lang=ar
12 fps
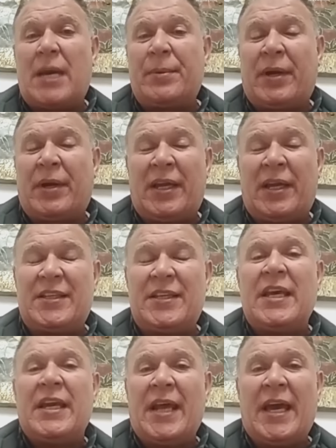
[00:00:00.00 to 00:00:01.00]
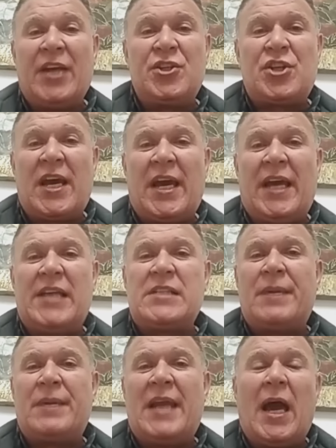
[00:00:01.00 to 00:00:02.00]
السابقه التي نهجها
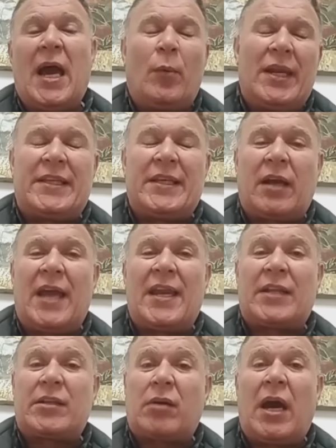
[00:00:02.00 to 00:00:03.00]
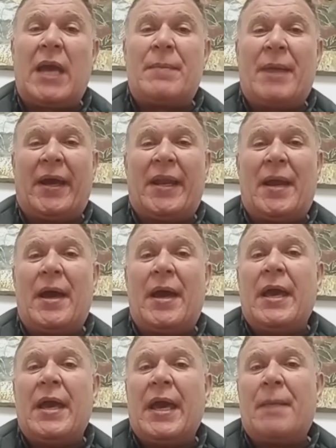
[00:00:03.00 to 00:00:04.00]
حزب الله والتي كانت قائمه على
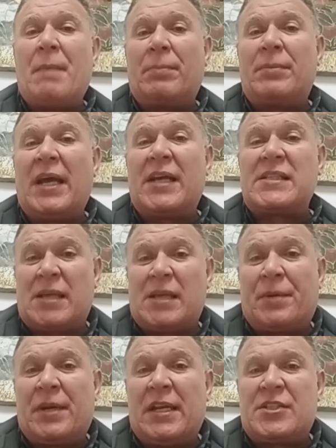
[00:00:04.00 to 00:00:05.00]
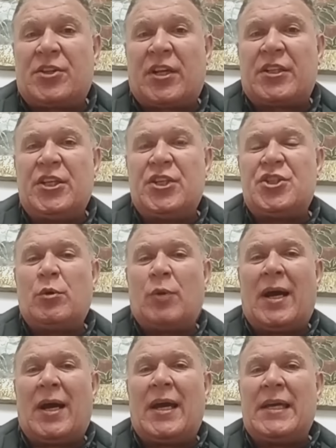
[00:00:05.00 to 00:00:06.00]
آه، مبدا الصبر الاستراتيجي
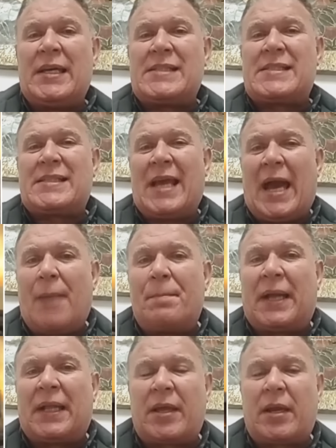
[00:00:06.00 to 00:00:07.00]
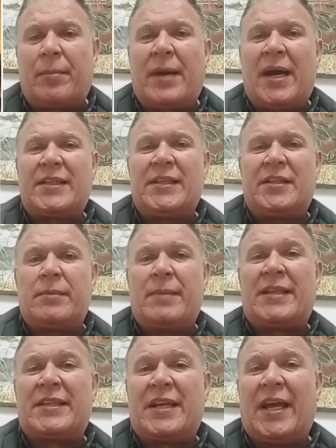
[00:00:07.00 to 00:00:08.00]
واستيعاب الضربات
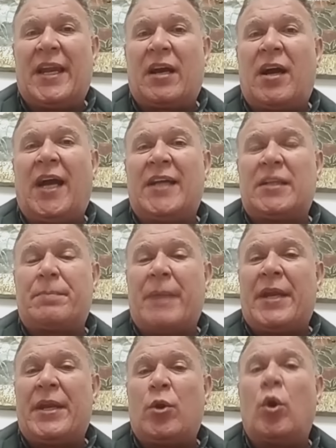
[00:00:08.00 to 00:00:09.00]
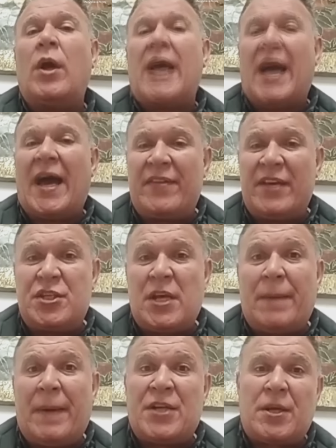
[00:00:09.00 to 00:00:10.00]
اعتمادا على قاعده بانه هذه
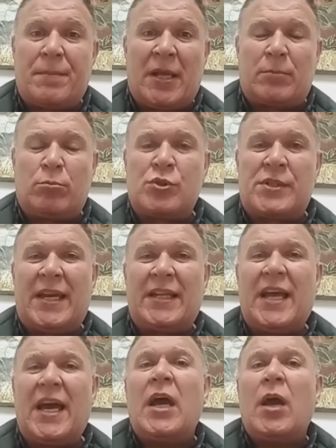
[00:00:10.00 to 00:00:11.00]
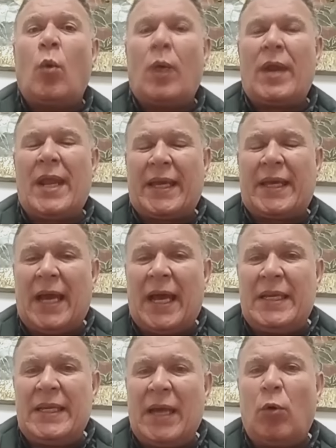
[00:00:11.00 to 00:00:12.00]
الجبهه جبهه مسانده ولكن
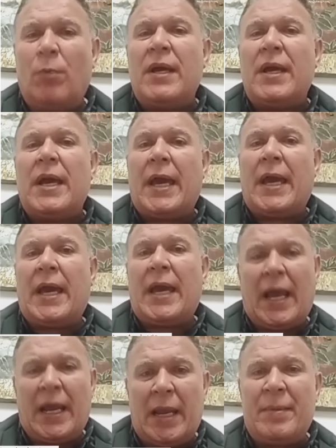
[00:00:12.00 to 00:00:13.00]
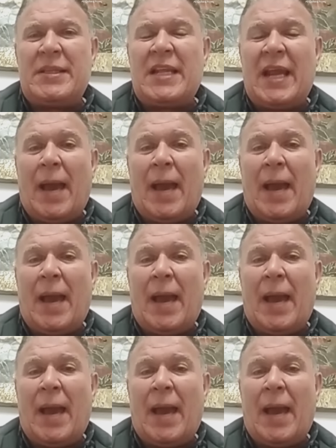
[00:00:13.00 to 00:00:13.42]
اليوم الامين